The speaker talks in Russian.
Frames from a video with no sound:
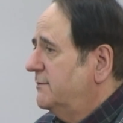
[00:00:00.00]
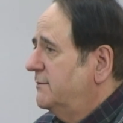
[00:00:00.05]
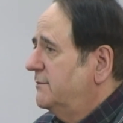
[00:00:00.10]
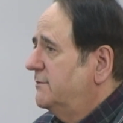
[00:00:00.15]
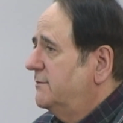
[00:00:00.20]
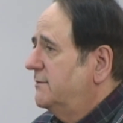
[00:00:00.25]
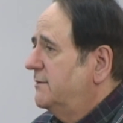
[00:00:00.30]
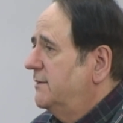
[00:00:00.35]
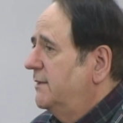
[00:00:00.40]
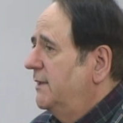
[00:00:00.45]

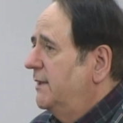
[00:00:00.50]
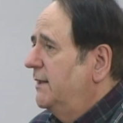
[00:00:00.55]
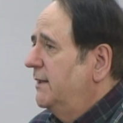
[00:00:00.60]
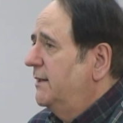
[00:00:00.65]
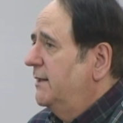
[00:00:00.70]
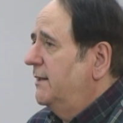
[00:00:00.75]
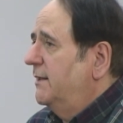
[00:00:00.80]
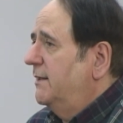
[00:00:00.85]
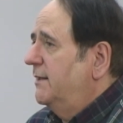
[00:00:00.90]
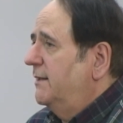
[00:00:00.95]
Давайте
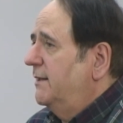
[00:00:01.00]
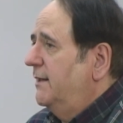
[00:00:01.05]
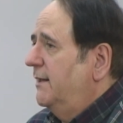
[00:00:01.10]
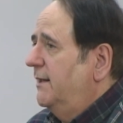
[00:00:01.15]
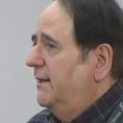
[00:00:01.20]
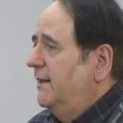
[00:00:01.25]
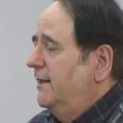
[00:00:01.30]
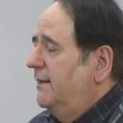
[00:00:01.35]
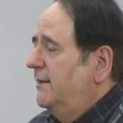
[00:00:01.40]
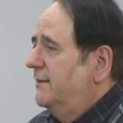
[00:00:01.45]
подумаем
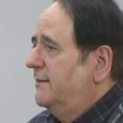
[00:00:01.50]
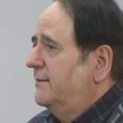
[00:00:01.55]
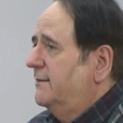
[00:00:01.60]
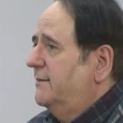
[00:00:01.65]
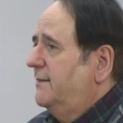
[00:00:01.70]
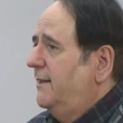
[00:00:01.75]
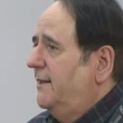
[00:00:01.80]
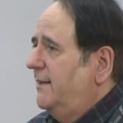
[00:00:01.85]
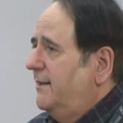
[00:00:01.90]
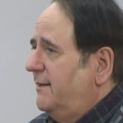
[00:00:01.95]
о uh,
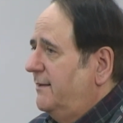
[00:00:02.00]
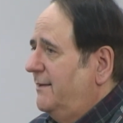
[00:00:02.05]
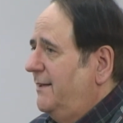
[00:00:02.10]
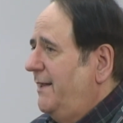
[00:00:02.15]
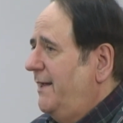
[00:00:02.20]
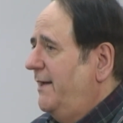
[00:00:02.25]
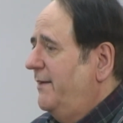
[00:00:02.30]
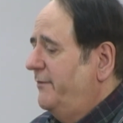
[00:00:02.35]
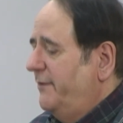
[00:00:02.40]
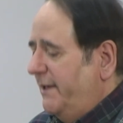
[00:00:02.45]
Деянии,
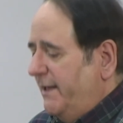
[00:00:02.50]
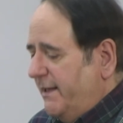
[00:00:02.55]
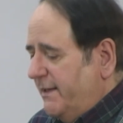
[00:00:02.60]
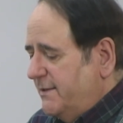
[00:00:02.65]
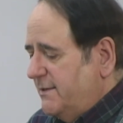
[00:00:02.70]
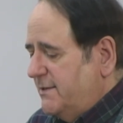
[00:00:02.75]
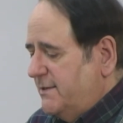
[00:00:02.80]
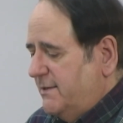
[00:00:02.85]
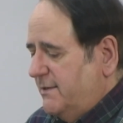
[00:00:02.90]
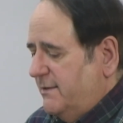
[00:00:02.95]
14
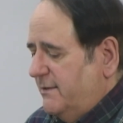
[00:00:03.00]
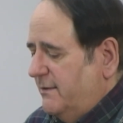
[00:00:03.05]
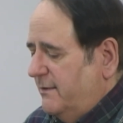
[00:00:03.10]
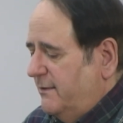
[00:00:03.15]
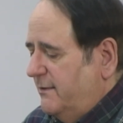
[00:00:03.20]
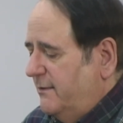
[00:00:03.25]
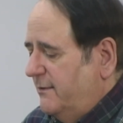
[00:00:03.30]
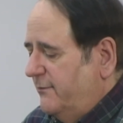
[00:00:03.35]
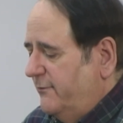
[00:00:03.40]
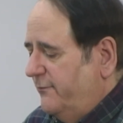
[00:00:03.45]
глава,
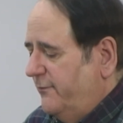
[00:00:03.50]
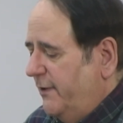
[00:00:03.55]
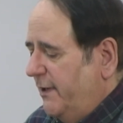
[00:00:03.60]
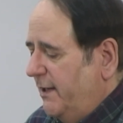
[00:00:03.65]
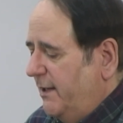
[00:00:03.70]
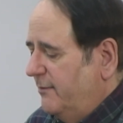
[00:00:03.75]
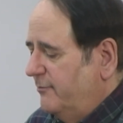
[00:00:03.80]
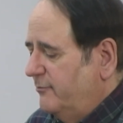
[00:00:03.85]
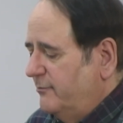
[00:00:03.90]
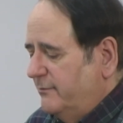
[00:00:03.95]

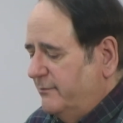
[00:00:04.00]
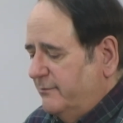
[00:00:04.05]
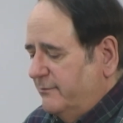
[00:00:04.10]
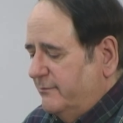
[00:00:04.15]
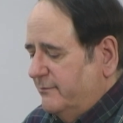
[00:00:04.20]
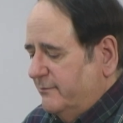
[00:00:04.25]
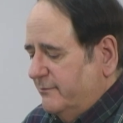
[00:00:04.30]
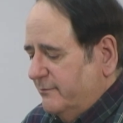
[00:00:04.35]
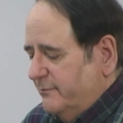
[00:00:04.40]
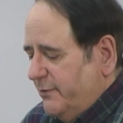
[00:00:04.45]
43 стих.
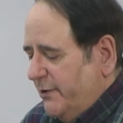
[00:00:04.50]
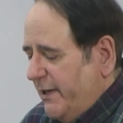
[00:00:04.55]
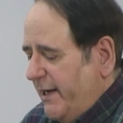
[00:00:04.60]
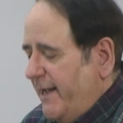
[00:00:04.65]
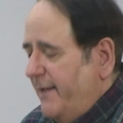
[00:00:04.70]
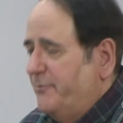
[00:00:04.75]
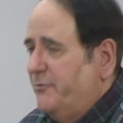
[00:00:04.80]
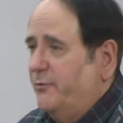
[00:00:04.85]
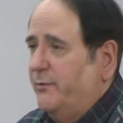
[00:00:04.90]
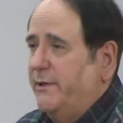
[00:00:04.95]

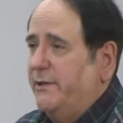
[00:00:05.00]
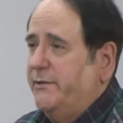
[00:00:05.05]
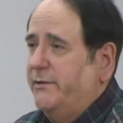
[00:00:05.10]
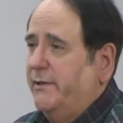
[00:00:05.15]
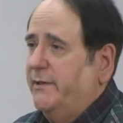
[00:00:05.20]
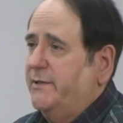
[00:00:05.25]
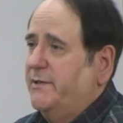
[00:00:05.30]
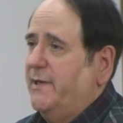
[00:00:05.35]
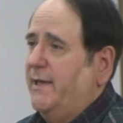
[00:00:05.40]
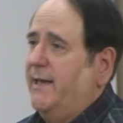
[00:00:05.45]
И
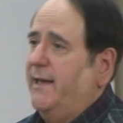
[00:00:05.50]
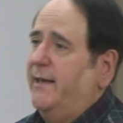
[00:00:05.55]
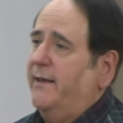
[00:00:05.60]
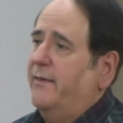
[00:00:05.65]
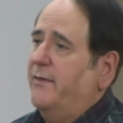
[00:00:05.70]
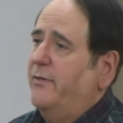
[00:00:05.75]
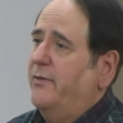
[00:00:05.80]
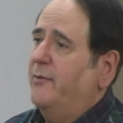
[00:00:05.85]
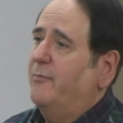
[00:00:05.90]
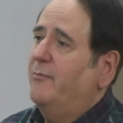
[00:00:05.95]
здесь
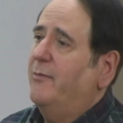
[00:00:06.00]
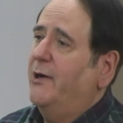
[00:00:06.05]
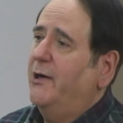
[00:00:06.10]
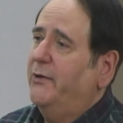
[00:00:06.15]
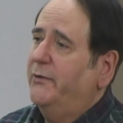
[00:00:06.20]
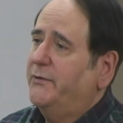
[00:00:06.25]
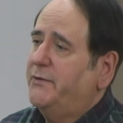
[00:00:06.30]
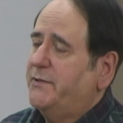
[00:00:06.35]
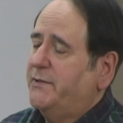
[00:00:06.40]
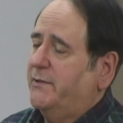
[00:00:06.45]

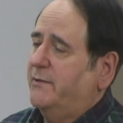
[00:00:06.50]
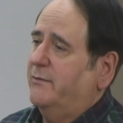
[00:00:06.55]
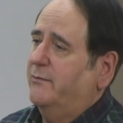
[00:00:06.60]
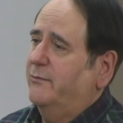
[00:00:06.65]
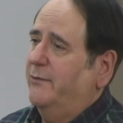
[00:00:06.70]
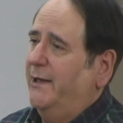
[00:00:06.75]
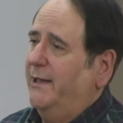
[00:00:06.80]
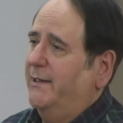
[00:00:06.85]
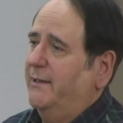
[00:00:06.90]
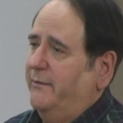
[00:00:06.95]

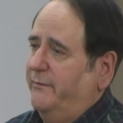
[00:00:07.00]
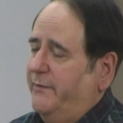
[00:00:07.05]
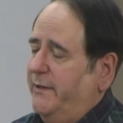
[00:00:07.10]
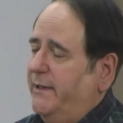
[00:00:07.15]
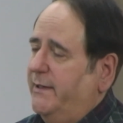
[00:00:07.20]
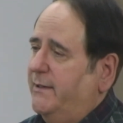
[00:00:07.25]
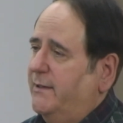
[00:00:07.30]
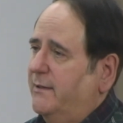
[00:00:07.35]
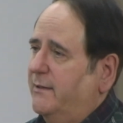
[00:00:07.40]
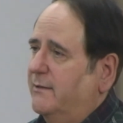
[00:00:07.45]
свидетельство, если
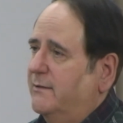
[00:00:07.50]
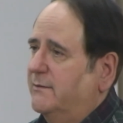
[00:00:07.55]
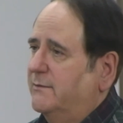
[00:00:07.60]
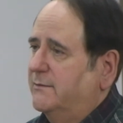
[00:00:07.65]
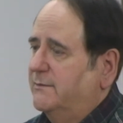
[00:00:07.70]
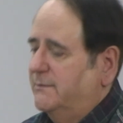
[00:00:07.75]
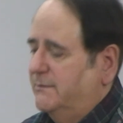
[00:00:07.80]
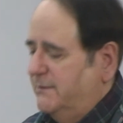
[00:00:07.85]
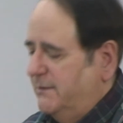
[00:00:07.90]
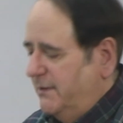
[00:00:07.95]
можно так
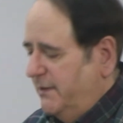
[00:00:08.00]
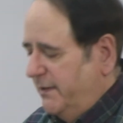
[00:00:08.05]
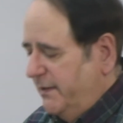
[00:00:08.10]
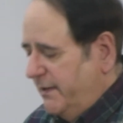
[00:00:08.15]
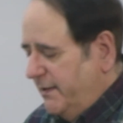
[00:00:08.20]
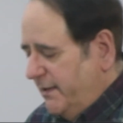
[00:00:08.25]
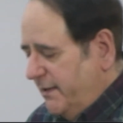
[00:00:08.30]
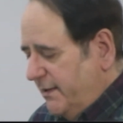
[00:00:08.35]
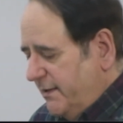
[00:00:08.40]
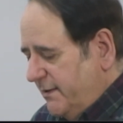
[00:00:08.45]
сказать,
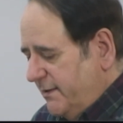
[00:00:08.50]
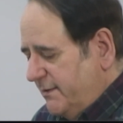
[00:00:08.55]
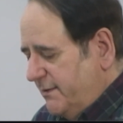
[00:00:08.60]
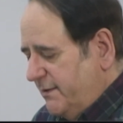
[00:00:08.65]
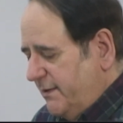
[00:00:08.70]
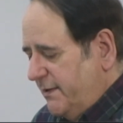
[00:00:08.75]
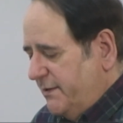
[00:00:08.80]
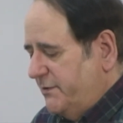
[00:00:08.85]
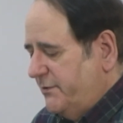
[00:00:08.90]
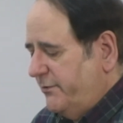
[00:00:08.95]

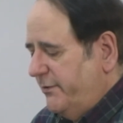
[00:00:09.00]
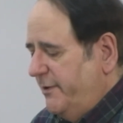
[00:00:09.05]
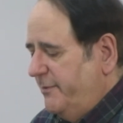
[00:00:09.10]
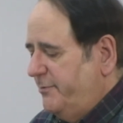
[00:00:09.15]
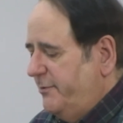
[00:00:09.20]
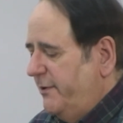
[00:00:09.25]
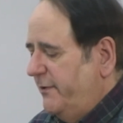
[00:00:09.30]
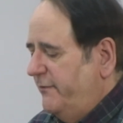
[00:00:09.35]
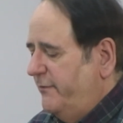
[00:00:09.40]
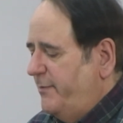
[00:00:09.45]
из
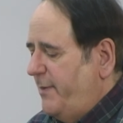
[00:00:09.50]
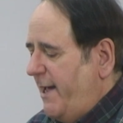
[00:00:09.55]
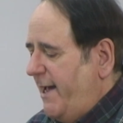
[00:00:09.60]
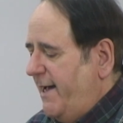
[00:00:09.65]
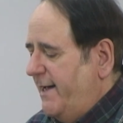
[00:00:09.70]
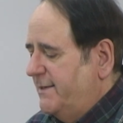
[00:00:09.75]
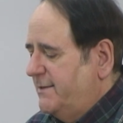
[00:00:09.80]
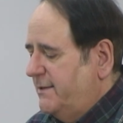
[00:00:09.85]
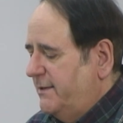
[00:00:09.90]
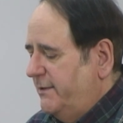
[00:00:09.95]

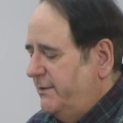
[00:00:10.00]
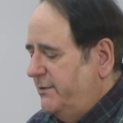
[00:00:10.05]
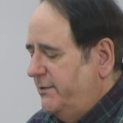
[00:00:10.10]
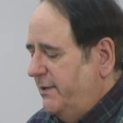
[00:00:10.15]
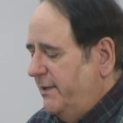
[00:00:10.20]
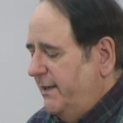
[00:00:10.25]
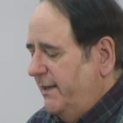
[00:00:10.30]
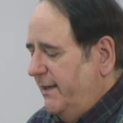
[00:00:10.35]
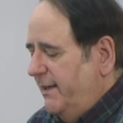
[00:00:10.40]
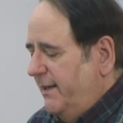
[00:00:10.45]
наиболее
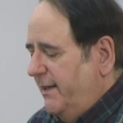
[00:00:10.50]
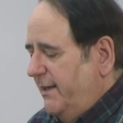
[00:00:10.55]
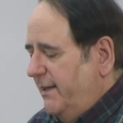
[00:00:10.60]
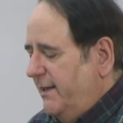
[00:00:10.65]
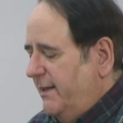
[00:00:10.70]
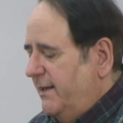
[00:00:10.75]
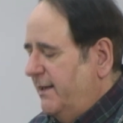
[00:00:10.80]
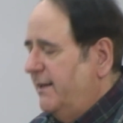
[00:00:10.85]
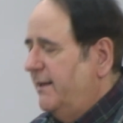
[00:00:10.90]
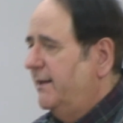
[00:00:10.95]

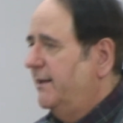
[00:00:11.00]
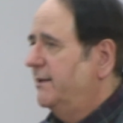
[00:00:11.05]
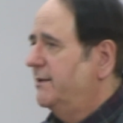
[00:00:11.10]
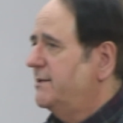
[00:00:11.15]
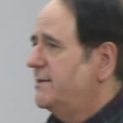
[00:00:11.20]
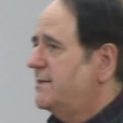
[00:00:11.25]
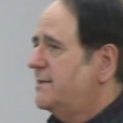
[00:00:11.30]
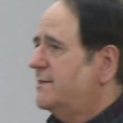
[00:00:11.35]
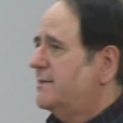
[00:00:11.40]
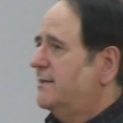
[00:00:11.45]

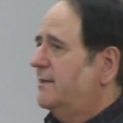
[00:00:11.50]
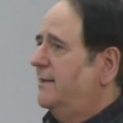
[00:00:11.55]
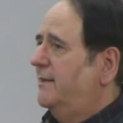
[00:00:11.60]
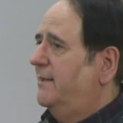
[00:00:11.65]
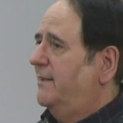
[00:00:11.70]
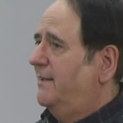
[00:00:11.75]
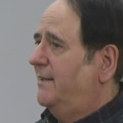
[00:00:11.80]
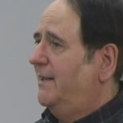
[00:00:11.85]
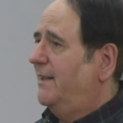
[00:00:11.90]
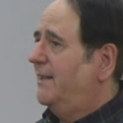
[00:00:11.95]
соответствующего
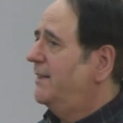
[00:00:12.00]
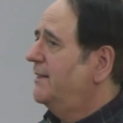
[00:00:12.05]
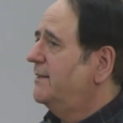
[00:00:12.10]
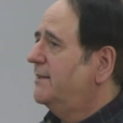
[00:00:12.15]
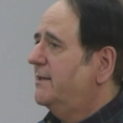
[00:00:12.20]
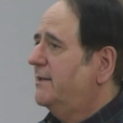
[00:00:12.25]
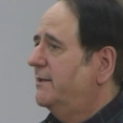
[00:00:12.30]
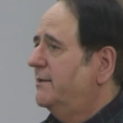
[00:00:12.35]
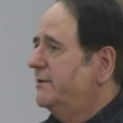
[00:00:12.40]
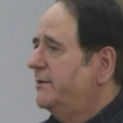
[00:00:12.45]
теме
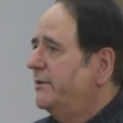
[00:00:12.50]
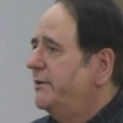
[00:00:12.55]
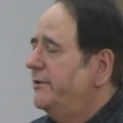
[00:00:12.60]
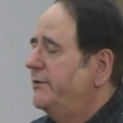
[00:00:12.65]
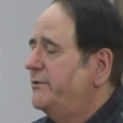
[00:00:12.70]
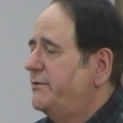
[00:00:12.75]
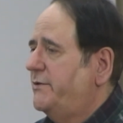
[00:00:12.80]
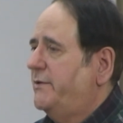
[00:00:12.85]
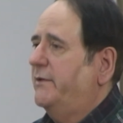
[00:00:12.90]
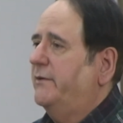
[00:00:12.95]
нашего
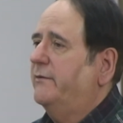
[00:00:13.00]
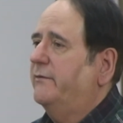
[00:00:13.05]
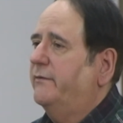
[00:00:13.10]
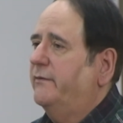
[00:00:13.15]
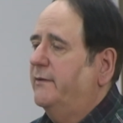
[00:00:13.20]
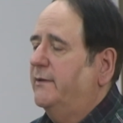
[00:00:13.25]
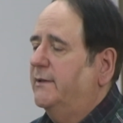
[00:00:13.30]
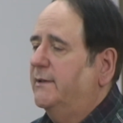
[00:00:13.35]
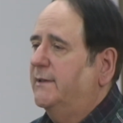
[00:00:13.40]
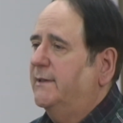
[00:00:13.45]

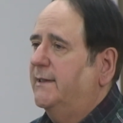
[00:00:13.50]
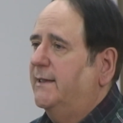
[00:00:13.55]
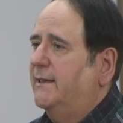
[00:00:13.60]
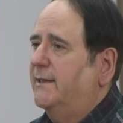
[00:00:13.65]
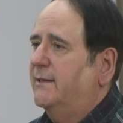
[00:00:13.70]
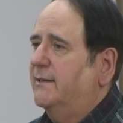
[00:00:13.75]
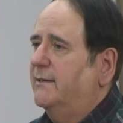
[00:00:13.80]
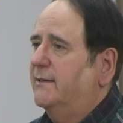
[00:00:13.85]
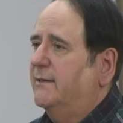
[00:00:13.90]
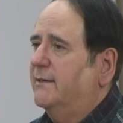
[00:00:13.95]
исследования
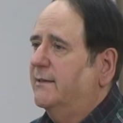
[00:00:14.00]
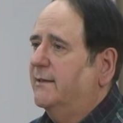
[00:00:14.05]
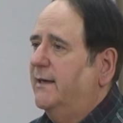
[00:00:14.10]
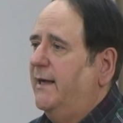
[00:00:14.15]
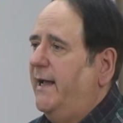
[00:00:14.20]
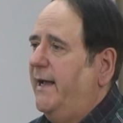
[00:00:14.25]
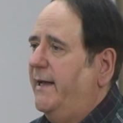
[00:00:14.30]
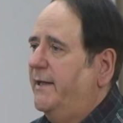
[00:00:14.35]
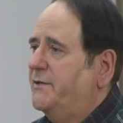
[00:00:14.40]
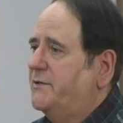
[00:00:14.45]

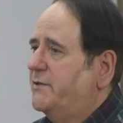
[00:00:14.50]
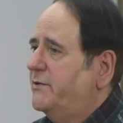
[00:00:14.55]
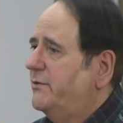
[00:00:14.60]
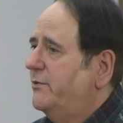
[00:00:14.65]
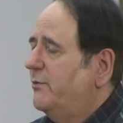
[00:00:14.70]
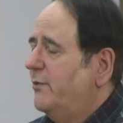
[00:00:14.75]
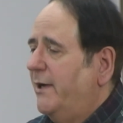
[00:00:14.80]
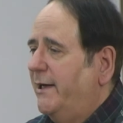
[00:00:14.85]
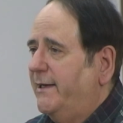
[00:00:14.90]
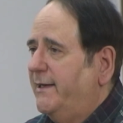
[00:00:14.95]

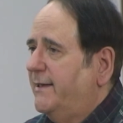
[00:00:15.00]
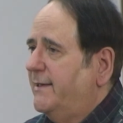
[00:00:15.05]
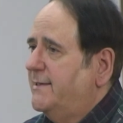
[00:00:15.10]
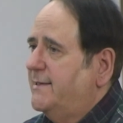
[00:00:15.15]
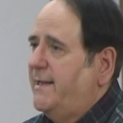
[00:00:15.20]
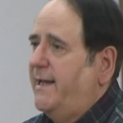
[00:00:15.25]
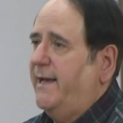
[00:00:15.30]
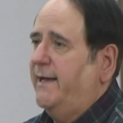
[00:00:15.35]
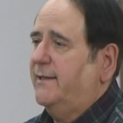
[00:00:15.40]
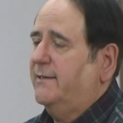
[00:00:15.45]
описательного
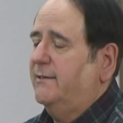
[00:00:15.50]
текста,